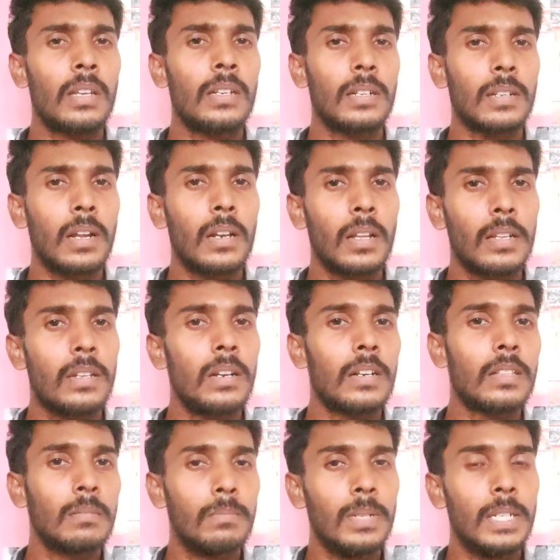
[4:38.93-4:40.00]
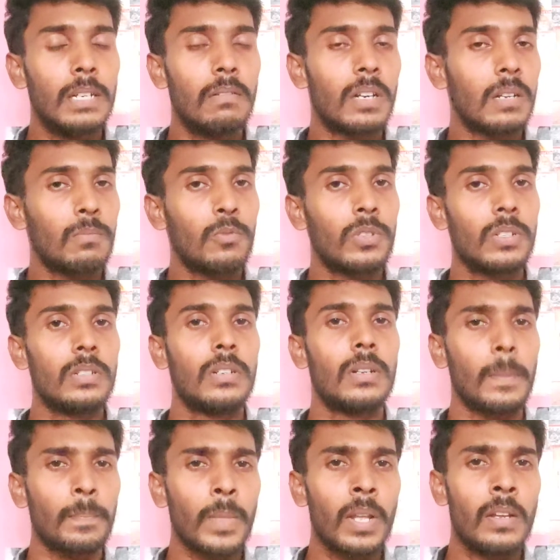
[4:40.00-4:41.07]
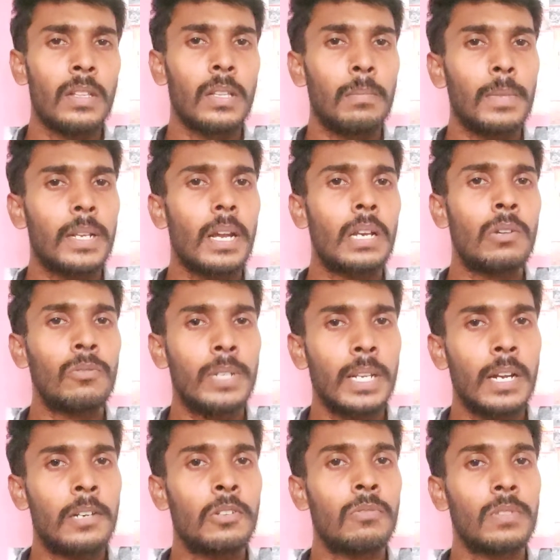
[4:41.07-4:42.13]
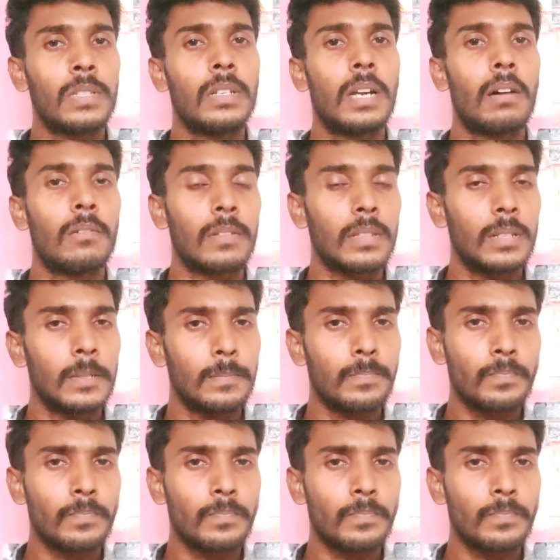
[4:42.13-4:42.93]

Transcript: தான் என்னால் அதிலேருந்து மீண்டு வர முடிஞ்சுன்னு இந்த மிக்காலோ டியானோ வந்து அவர் வந்து